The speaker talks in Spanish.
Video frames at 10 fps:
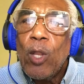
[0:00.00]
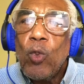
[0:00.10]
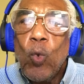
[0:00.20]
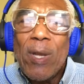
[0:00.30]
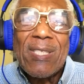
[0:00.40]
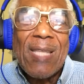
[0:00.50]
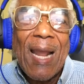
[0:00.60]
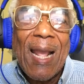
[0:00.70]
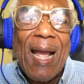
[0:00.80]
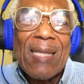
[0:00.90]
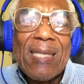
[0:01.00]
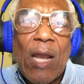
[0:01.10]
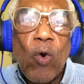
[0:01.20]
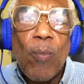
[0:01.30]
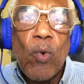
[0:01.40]
nuestra
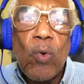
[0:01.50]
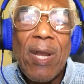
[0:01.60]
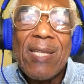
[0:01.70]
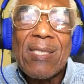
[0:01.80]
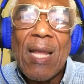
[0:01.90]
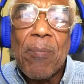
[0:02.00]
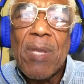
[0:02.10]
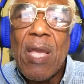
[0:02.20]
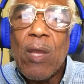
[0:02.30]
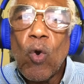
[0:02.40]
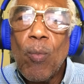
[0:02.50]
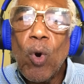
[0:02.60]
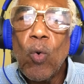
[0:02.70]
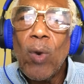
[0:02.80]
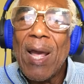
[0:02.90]
casa común es también
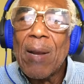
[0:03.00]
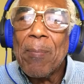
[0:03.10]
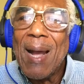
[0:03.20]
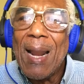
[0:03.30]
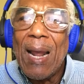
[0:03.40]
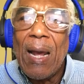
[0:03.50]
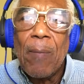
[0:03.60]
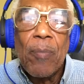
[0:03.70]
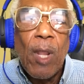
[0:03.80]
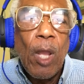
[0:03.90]
como una hermana